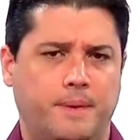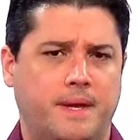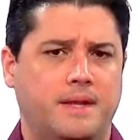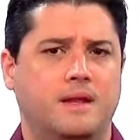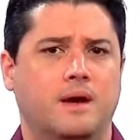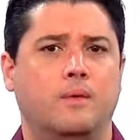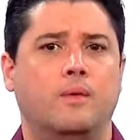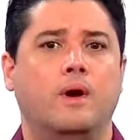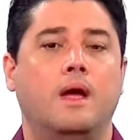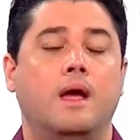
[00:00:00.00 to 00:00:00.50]

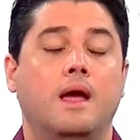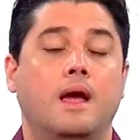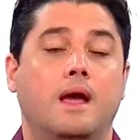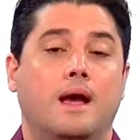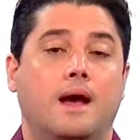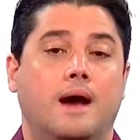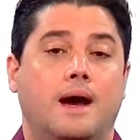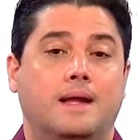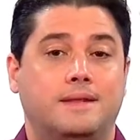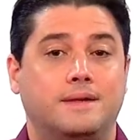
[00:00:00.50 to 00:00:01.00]
perdão,
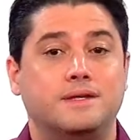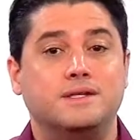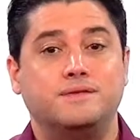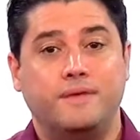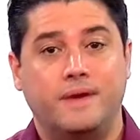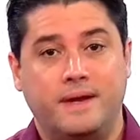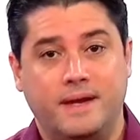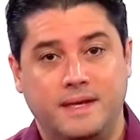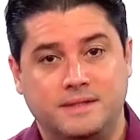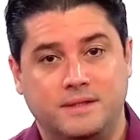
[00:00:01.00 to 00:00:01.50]
a
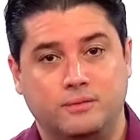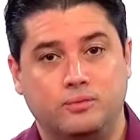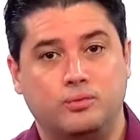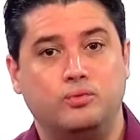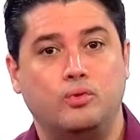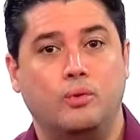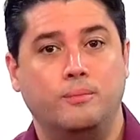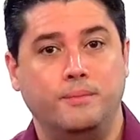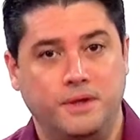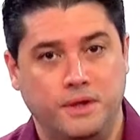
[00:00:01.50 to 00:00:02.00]
transferência
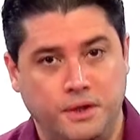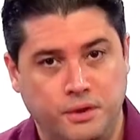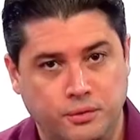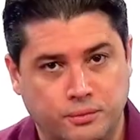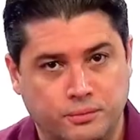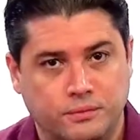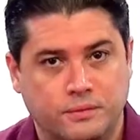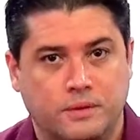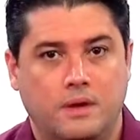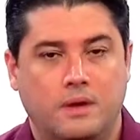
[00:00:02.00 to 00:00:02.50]
do
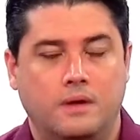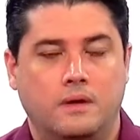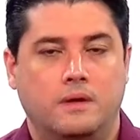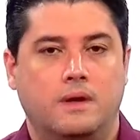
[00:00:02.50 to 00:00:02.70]
domínio,